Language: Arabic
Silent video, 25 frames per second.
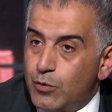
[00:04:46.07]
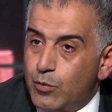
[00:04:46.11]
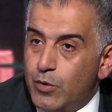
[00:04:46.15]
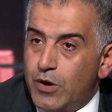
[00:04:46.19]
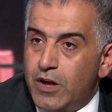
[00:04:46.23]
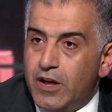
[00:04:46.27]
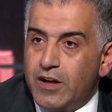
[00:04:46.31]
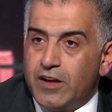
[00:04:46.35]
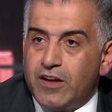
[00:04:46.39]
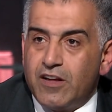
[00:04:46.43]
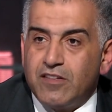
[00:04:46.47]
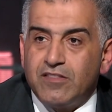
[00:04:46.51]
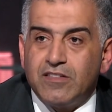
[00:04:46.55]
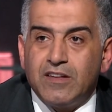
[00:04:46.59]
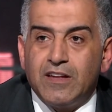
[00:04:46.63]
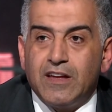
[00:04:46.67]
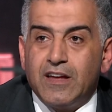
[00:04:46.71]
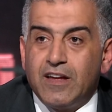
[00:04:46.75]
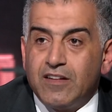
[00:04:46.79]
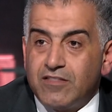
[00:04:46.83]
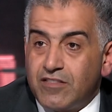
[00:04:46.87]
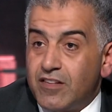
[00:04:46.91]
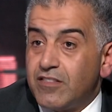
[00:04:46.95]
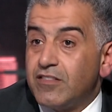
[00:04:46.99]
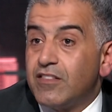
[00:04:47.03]
وهكذا
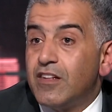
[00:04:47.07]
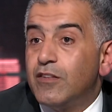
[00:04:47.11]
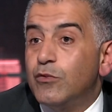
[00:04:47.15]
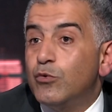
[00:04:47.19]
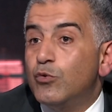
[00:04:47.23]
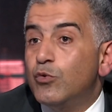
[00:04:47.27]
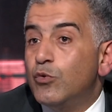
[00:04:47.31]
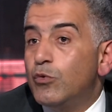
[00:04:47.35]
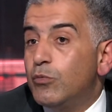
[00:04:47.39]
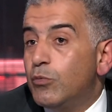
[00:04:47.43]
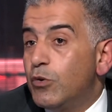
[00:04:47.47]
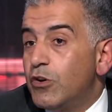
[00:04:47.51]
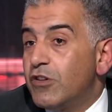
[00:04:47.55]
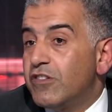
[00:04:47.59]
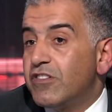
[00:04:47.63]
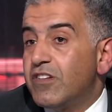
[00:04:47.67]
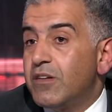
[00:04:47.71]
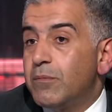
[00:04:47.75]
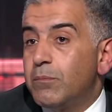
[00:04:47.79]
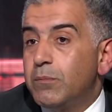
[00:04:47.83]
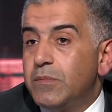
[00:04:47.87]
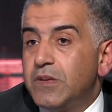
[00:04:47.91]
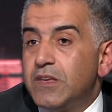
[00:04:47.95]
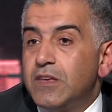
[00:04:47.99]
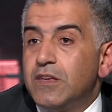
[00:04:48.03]
هذا الصندوق
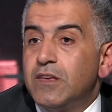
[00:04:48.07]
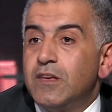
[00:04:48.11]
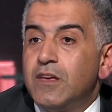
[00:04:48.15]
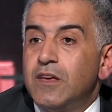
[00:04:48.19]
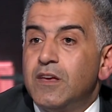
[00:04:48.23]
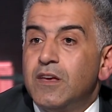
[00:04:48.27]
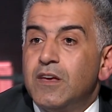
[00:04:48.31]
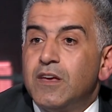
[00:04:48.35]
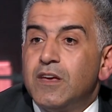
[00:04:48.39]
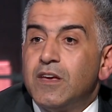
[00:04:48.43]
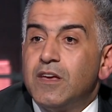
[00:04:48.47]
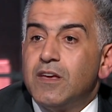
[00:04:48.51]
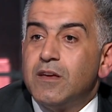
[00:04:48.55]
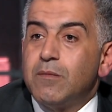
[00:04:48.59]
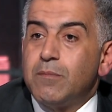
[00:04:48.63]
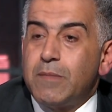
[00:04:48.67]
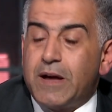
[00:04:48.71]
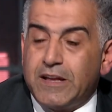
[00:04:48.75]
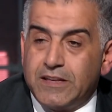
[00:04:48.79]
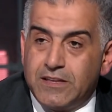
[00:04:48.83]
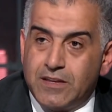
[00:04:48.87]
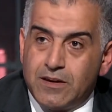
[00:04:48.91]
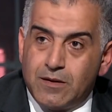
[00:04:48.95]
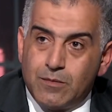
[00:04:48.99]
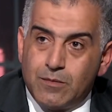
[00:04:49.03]
ملزم بمعايير